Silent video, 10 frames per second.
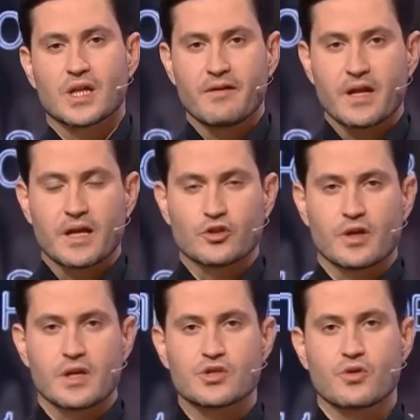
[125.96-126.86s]
человека,
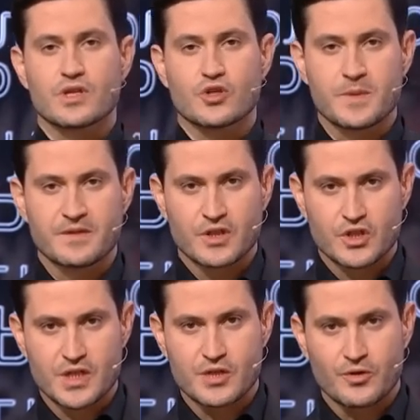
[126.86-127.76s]
который, рискуя собственной
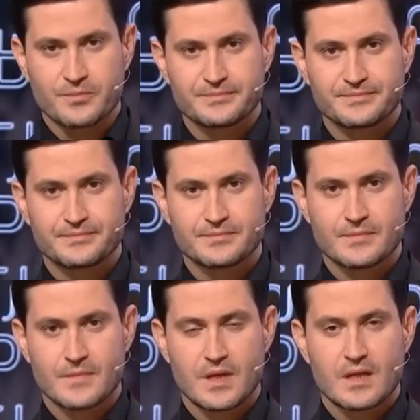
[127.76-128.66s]
жизнью,
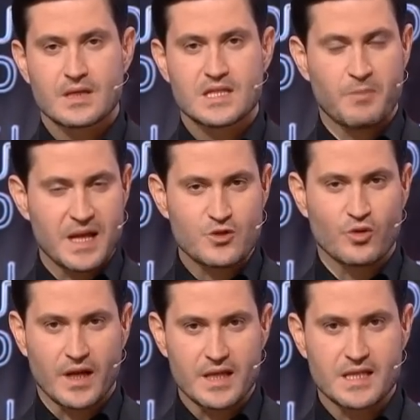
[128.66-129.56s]
спас
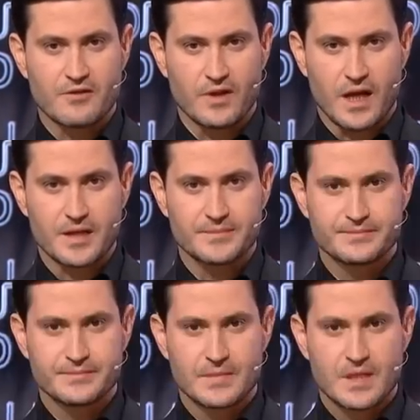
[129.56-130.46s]
украинский флаг.
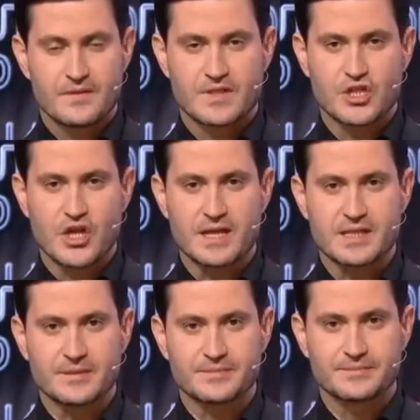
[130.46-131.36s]

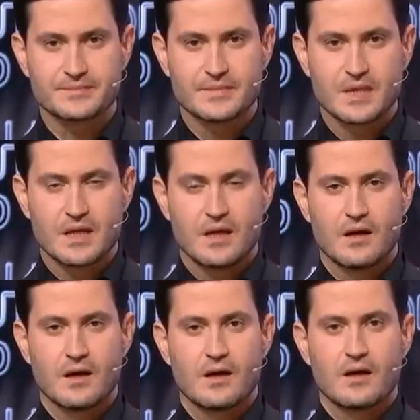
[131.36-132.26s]
Встречайте.
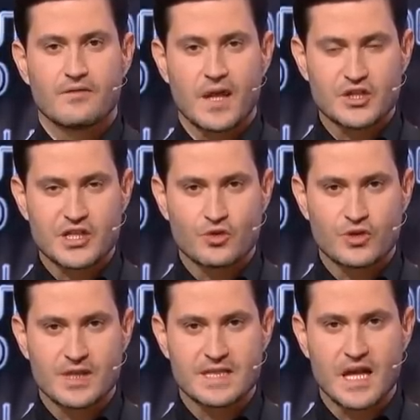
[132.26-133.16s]
В нашей
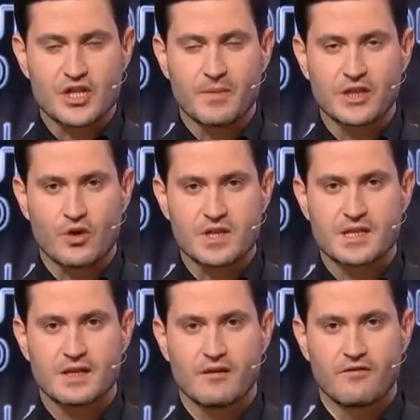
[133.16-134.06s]
студии старший матрос
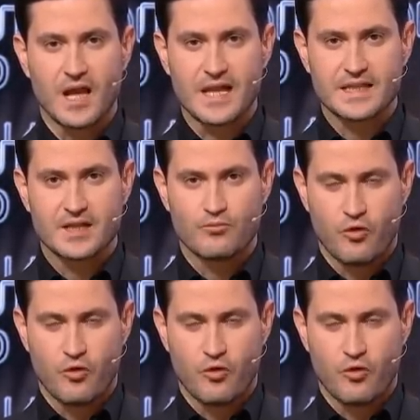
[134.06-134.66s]
Влад